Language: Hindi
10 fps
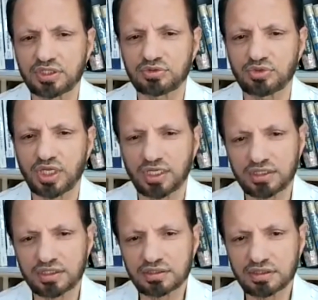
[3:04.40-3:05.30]
वर्ल्ड जो है
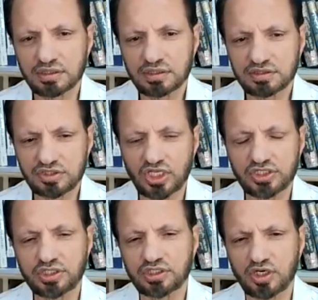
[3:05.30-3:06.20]

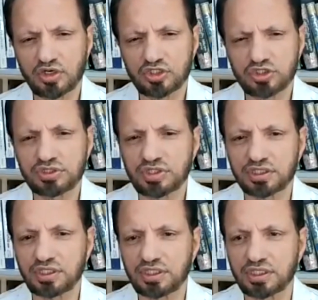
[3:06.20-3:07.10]
साइंस टेक्नोलॉजी में
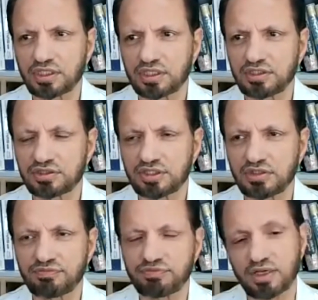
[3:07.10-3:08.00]
तरक्की करके जी
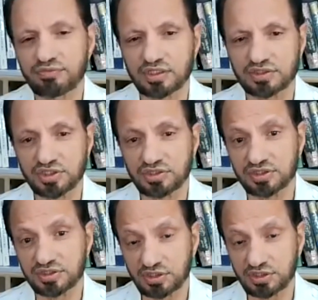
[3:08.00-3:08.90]
इसने फला फला चीज
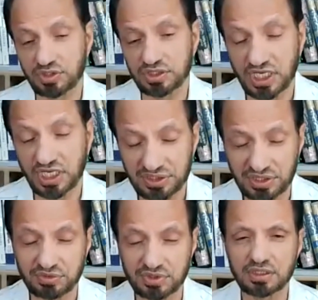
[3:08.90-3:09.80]
डिस्कवर ईजाद
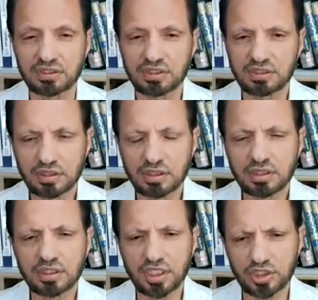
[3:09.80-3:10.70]
की हुई
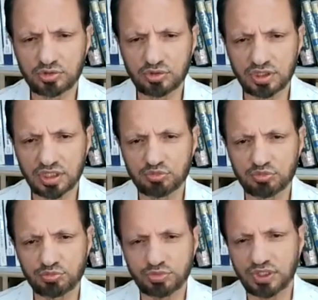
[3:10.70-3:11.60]
एक तो इनके
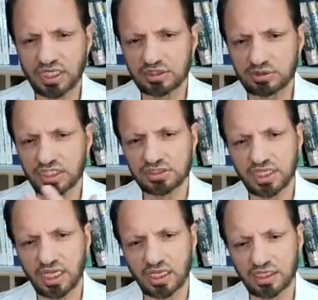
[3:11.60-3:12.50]
मुंह पर बड़ा
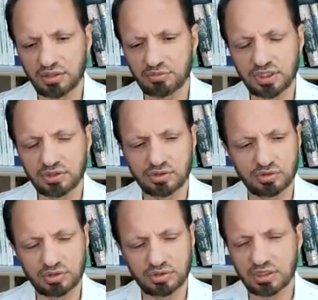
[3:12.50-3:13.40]
तमाचा है कि अभी
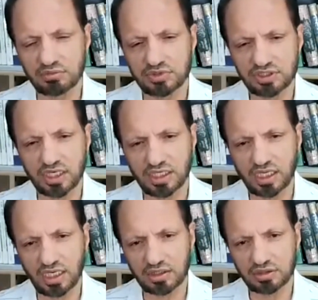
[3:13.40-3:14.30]
कोरोना ने मसला
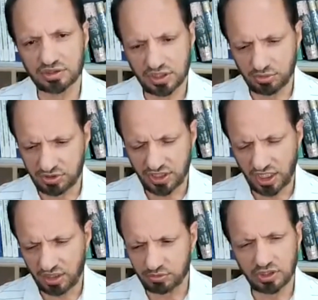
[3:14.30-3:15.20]
डाला किसी भी
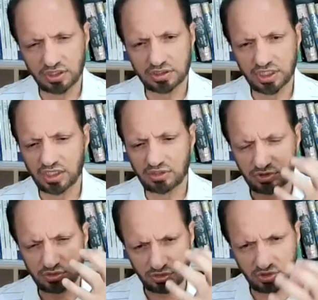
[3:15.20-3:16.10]
इस्लामी मुल्क या
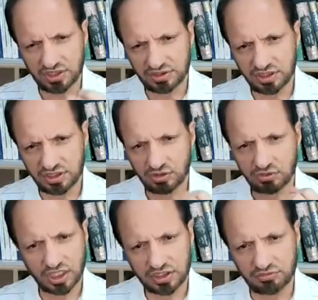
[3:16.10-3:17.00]
इवन ओ ने
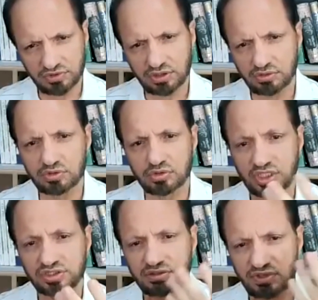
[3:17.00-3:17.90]
कलेक्टिवली कोई ओ
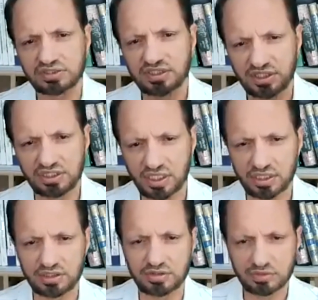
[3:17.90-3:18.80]
वैक्सीन ही
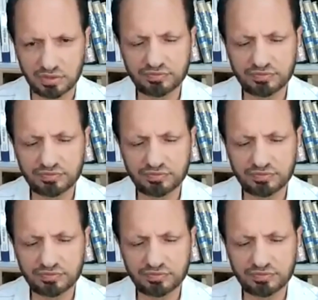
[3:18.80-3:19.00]
निकाली हो